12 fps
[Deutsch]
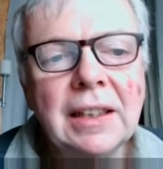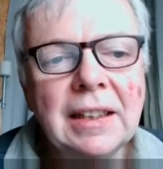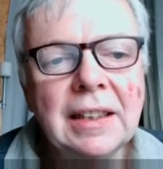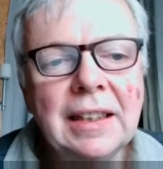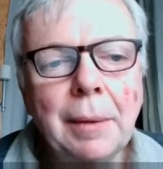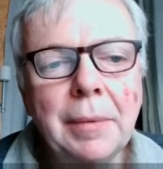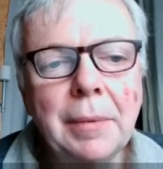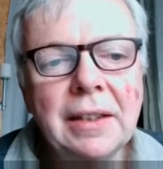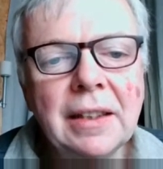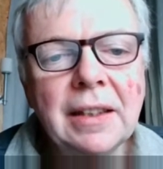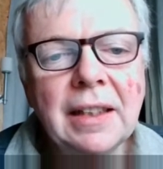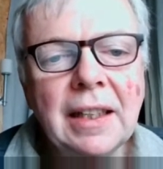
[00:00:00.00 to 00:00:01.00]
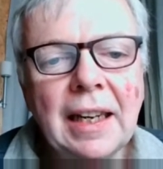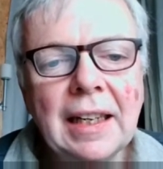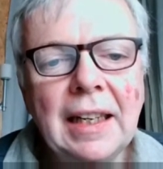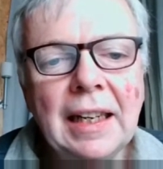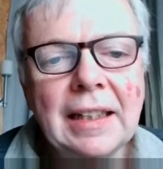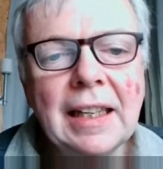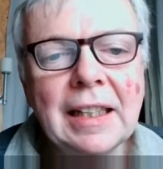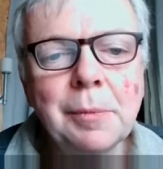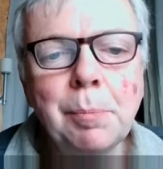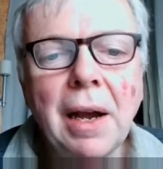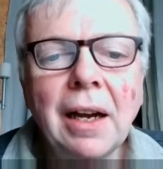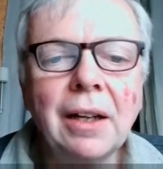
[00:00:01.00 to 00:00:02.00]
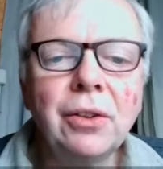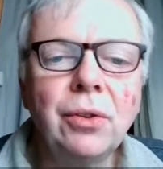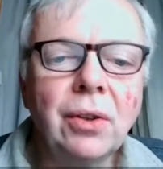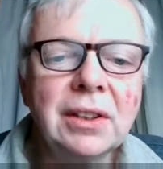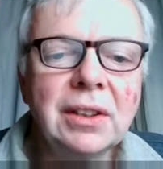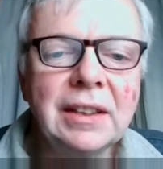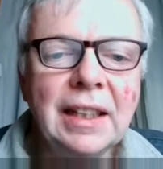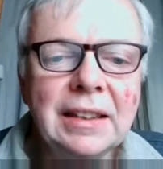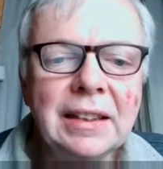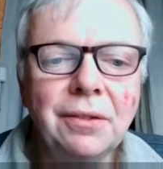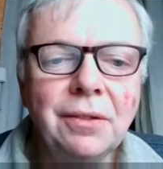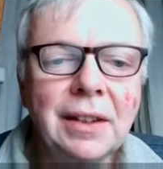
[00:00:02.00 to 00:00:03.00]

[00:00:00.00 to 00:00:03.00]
damit erklärte das Paradox dessen,